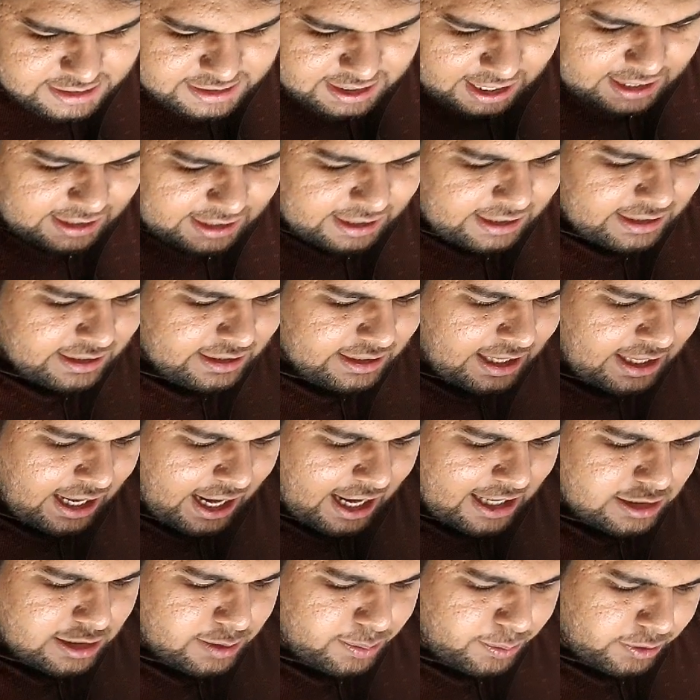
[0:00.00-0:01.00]
সামনে সার্কিট
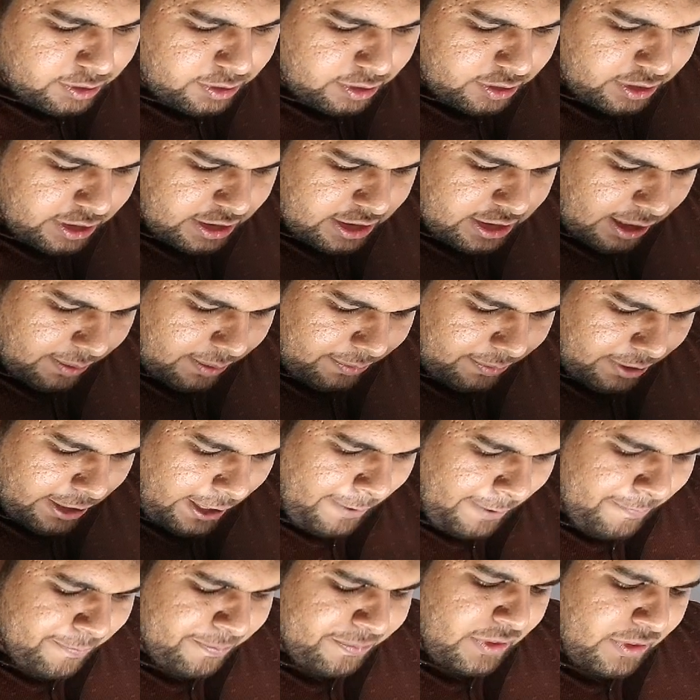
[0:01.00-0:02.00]
নিয়ে আসবো তোদের
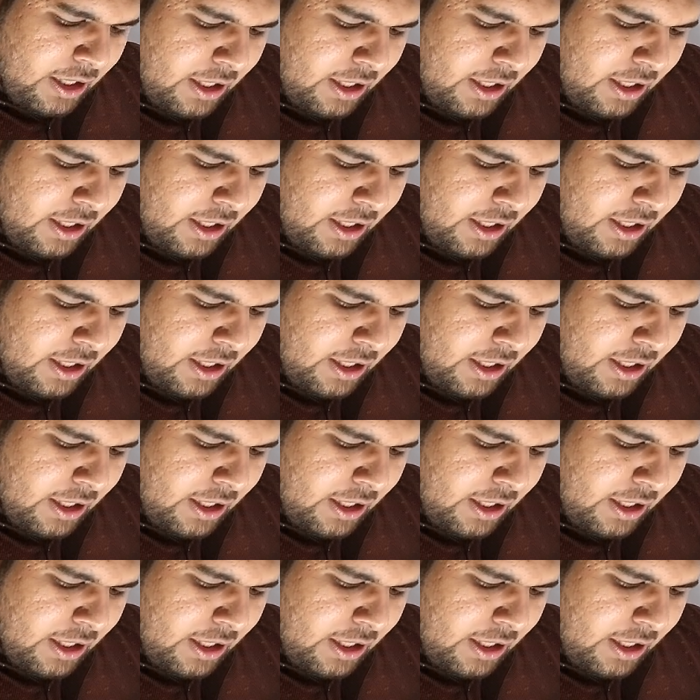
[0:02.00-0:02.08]
সামনে